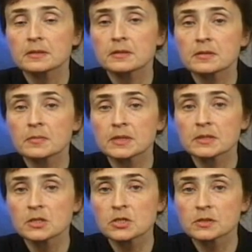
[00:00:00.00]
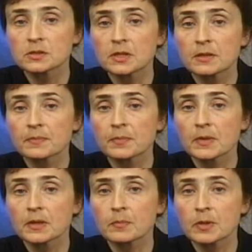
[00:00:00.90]
драматические
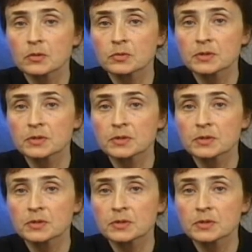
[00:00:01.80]
и порой